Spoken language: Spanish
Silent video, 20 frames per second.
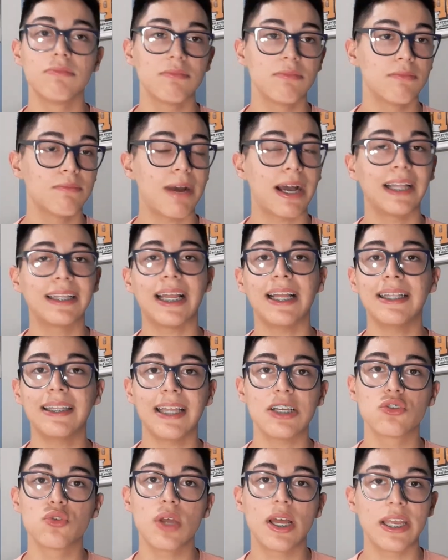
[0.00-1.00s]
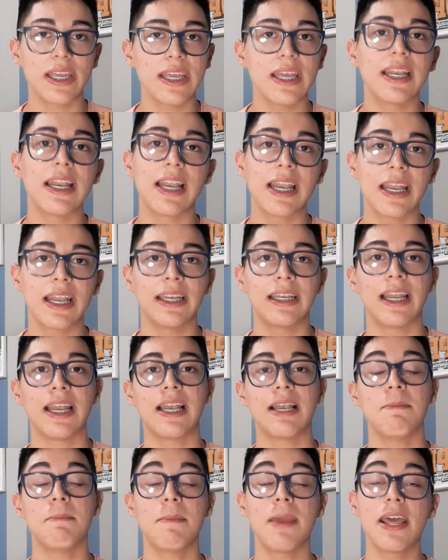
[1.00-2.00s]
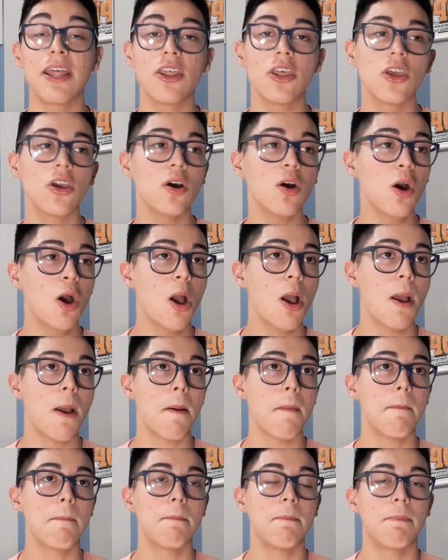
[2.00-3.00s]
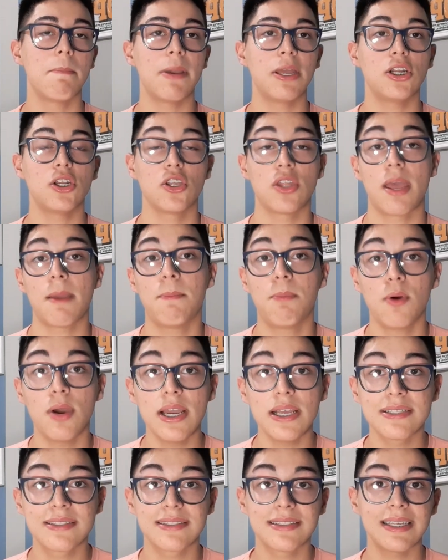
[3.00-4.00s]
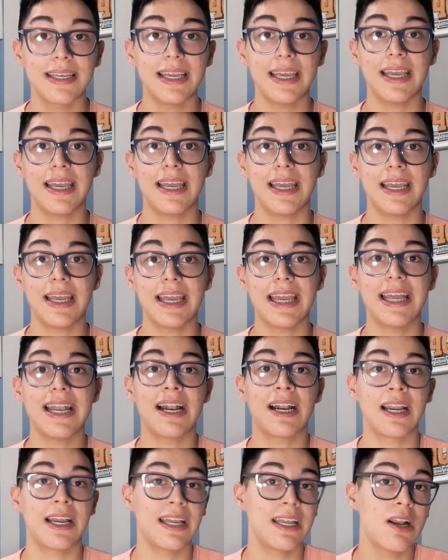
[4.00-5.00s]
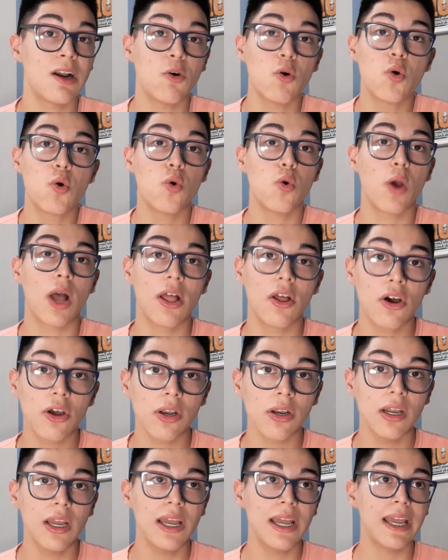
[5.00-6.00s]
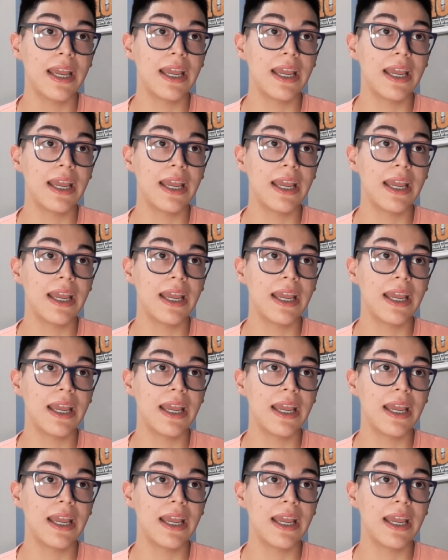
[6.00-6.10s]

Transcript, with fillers: bastante ayuda ahí en el, medio, pero después eh, era, era un jugador